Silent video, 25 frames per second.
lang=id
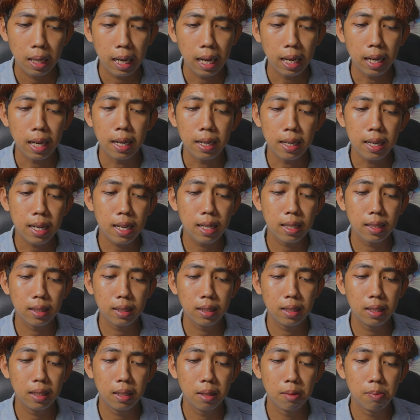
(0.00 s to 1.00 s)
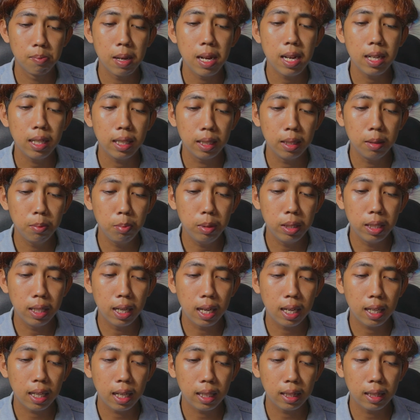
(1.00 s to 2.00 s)
Karena kemarin
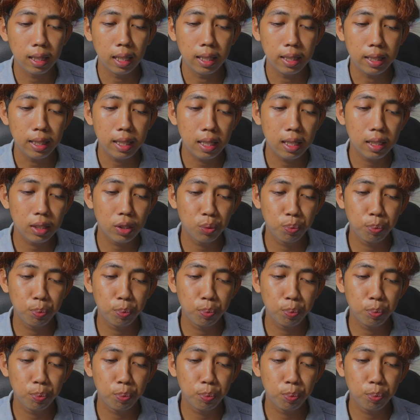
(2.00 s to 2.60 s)
bilang katanya